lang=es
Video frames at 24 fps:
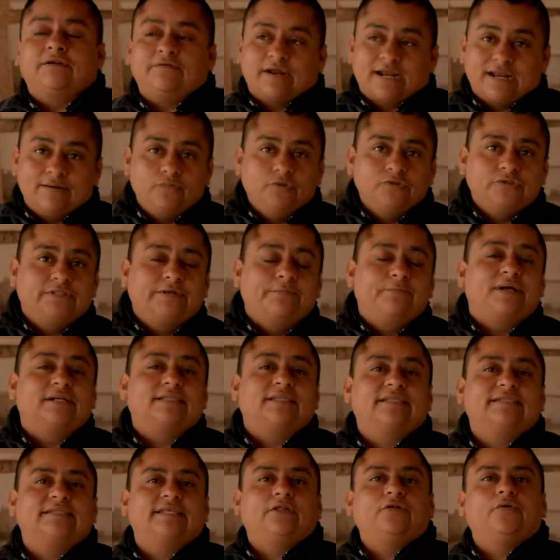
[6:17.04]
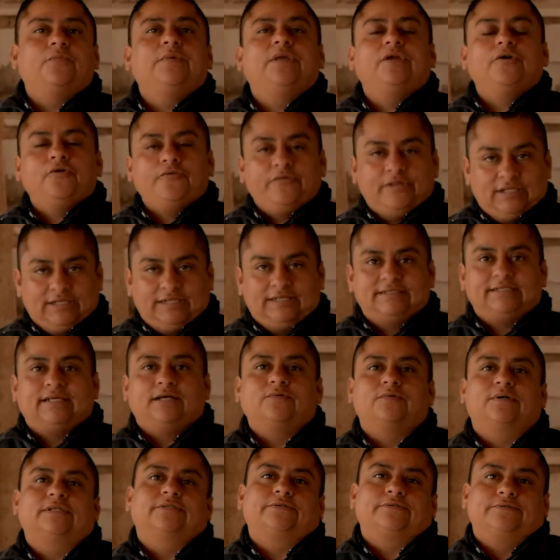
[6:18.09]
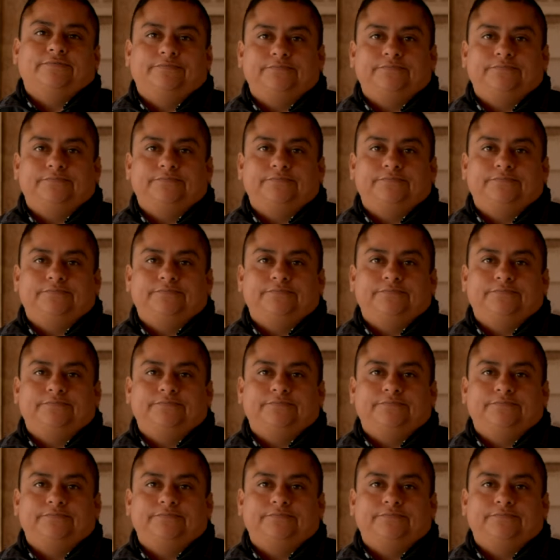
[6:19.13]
Trabajamos de martes a domingo de 10 a 4.